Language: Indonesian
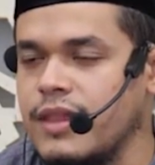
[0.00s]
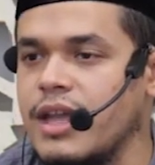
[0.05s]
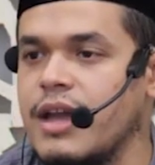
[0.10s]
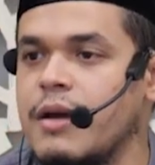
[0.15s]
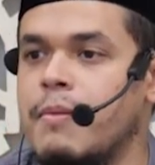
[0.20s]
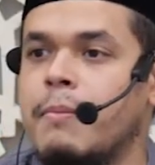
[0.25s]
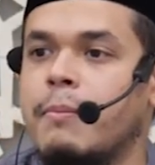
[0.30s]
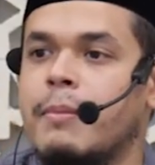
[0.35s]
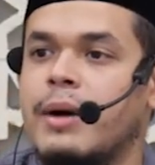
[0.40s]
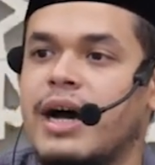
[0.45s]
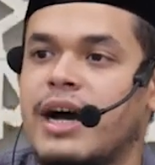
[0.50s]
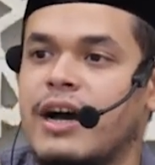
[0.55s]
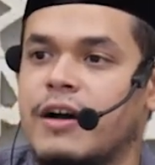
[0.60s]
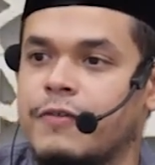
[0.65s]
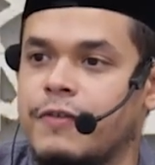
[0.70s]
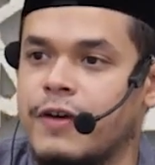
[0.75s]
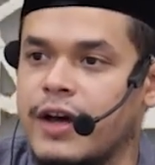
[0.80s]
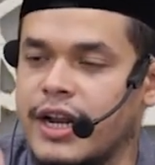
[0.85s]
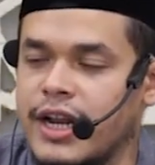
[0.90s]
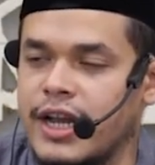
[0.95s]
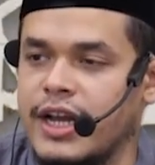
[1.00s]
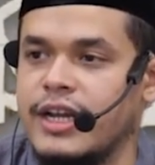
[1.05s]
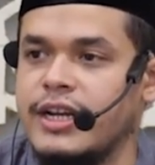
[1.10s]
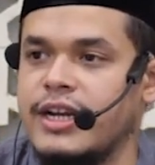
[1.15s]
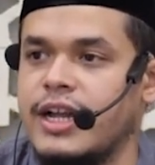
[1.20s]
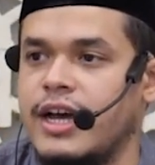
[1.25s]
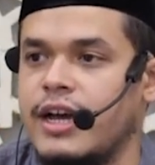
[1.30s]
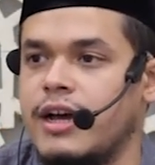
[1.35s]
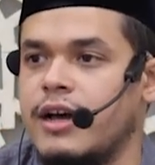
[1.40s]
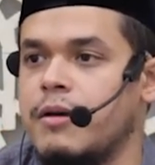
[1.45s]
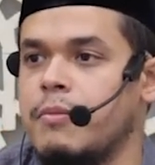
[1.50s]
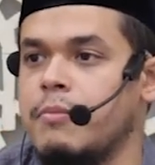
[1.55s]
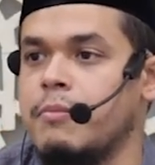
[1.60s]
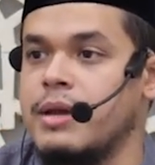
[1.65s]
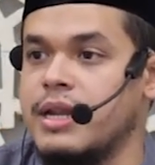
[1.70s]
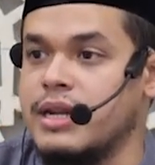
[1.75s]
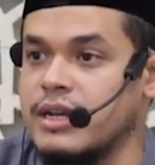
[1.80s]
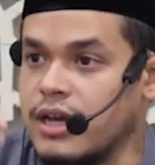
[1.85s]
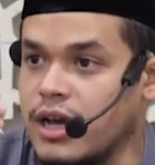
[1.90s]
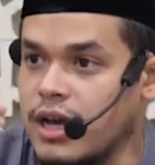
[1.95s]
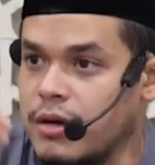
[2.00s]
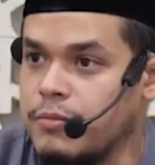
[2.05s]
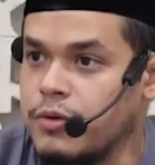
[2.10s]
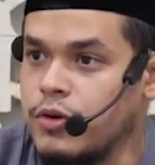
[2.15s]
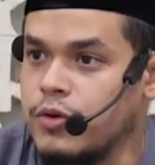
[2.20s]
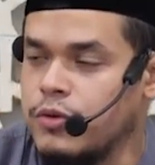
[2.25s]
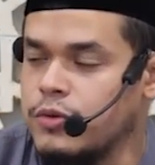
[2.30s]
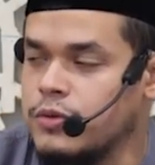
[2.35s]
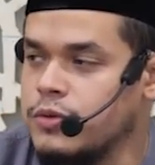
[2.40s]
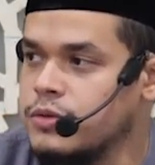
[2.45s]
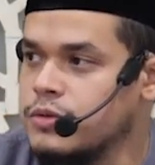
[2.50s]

ma farihna min qablu